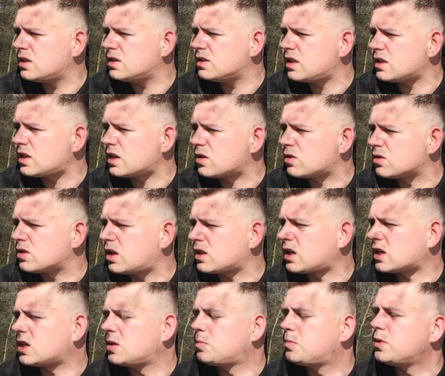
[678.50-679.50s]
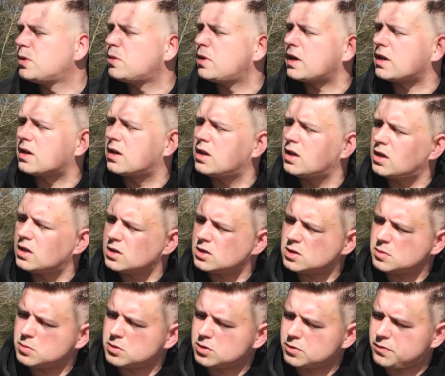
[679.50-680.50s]
na taki, na taki pyłek,
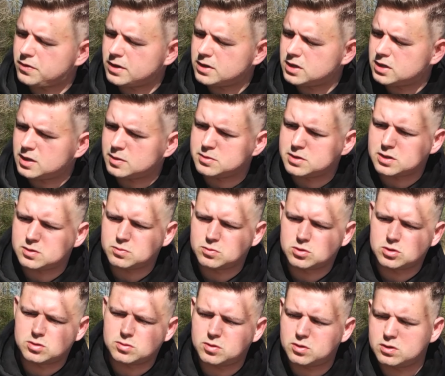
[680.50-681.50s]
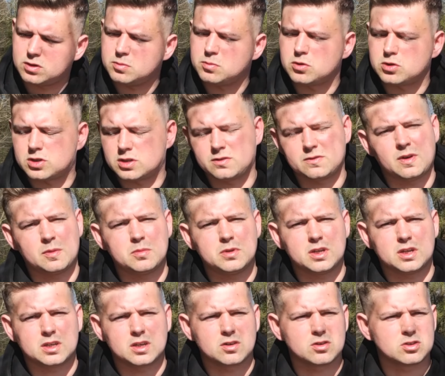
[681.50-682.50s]
żeby to fajnie tam zasmużyło i może zwabi
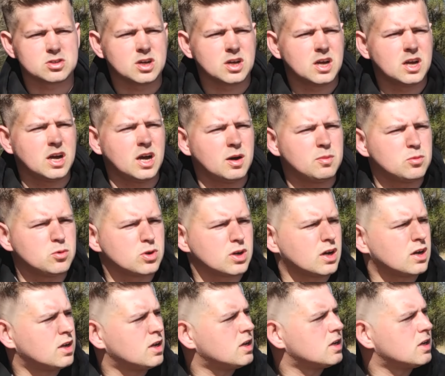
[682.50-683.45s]
jakiegoś amura,